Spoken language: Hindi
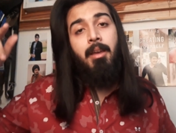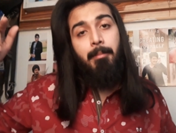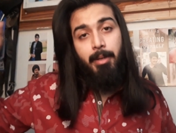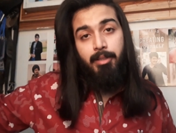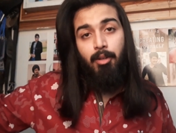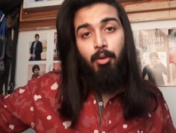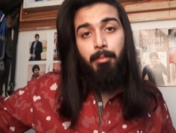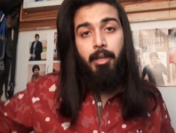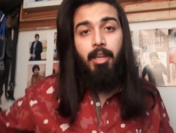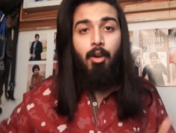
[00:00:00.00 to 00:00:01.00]
फिर सलून
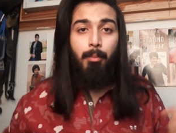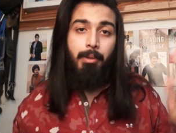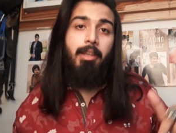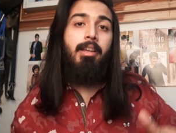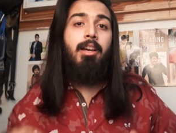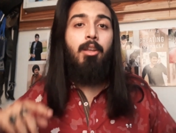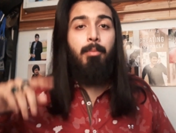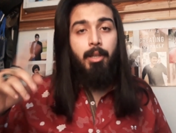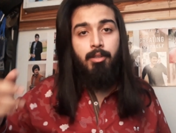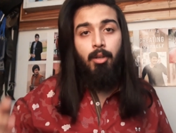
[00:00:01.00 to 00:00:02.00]
पे गया हूँ फिर घर
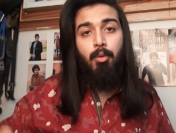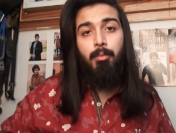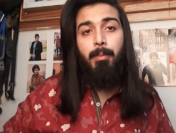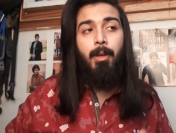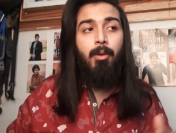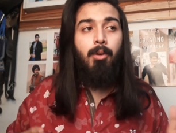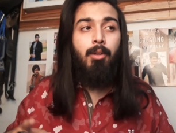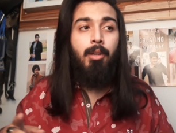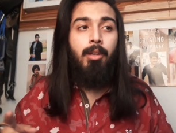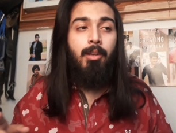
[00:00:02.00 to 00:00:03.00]
फिर सलून पे
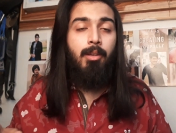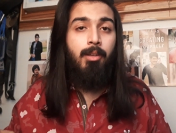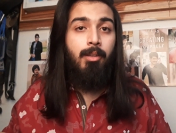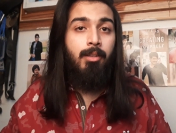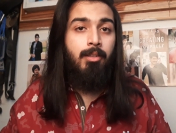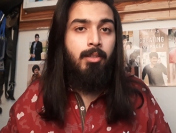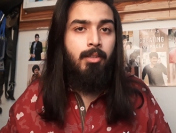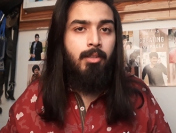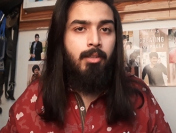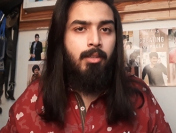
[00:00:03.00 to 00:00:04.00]
और आ,
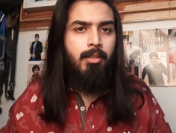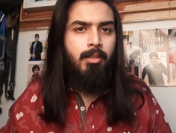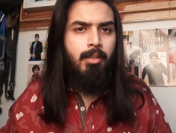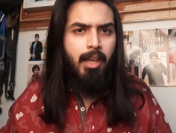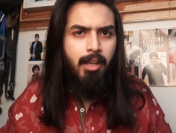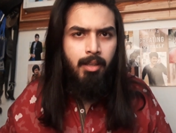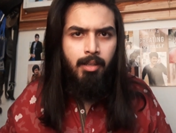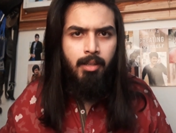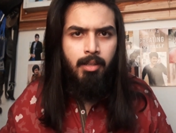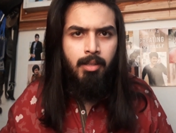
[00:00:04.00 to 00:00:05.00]
uh, क्या
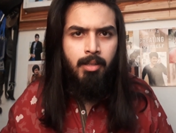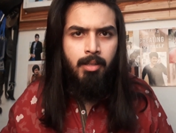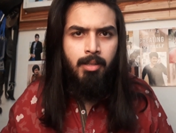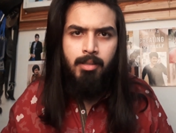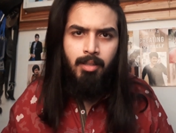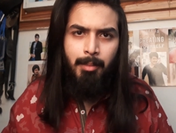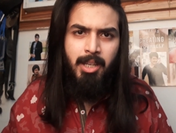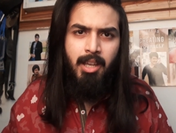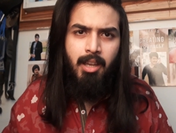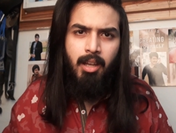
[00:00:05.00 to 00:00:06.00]
समझ
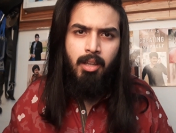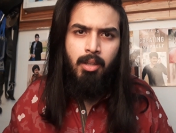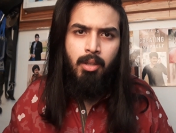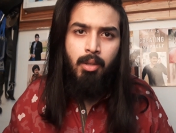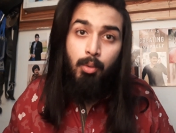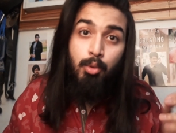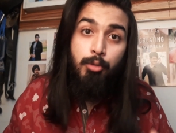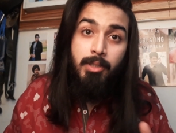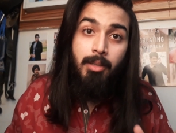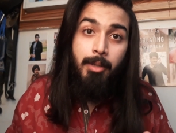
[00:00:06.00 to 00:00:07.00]
नहीं आया कुछ
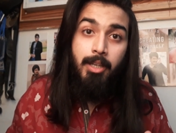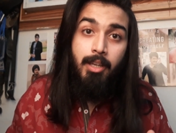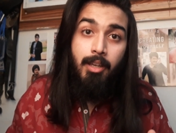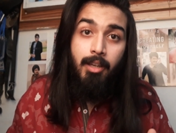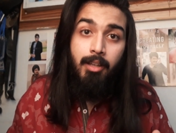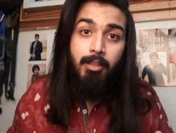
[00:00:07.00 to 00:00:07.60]
भी समझ नहीं आया